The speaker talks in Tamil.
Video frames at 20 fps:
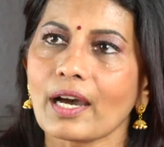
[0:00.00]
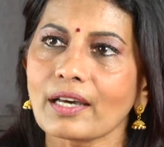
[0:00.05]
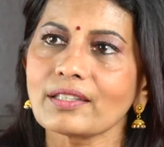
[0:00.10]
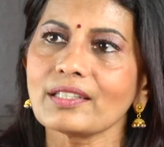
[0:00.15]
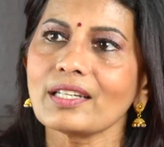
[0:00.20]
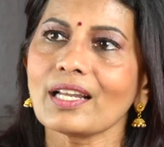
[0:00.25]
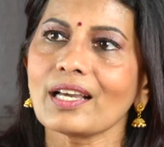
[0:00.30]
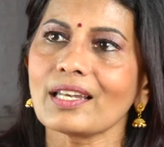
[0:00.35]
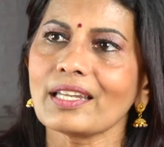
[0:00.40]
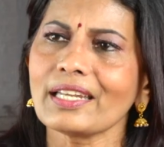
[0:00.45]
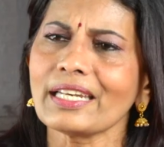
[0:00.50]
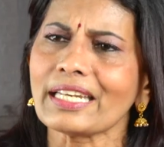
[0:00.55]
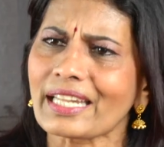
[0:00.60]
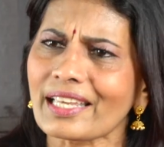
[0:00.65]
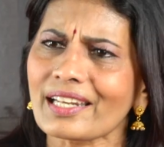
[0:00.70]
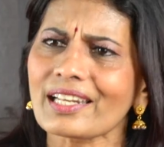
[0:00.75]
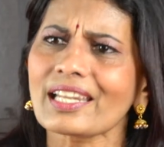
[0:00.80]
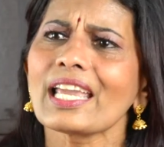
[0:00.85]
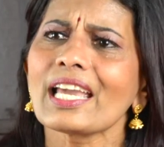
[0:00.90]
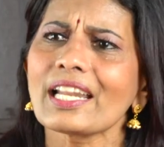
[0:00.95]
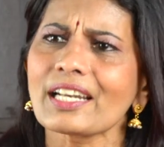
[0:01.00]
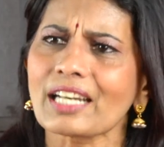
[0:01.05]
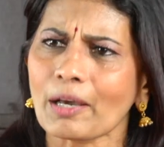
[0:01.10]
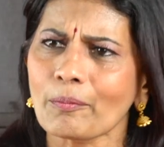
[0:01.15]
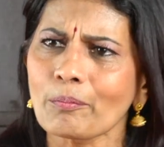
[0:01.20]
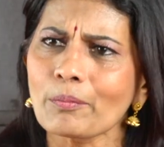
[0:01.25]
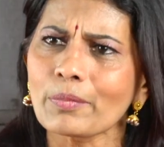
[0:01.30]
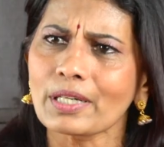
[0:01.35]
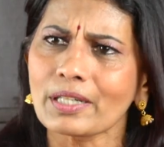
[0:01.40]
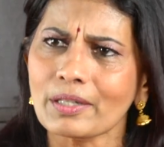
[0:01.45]
அதனால நிறைய
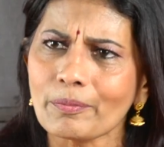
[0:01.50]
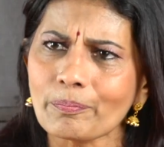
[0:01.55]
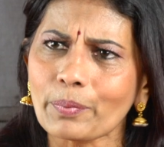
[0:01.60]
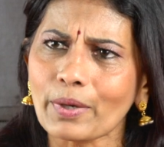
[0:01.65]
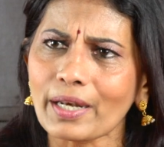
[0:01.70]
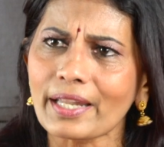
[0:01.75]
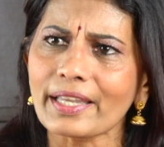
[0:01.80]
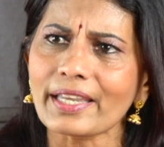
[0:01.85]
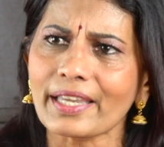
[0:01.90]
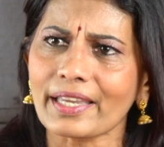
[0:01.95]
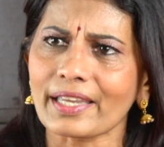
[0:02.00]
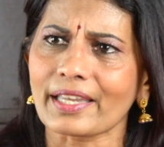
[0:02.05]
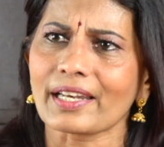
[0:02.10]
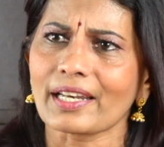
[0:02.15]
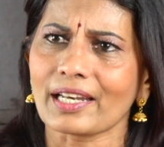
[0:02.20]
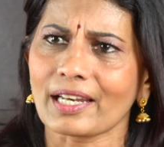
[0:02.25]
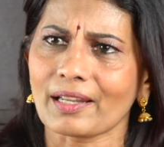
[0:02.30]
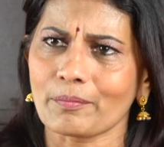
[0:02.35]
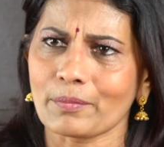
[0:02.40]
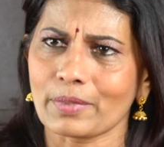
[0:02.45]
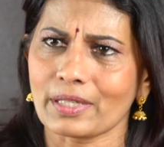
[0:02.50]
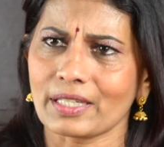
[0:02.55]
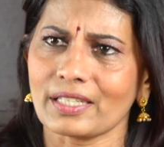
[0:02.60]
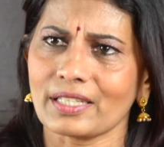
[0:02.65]
நம்ம பிள்ளைங்க நம்ம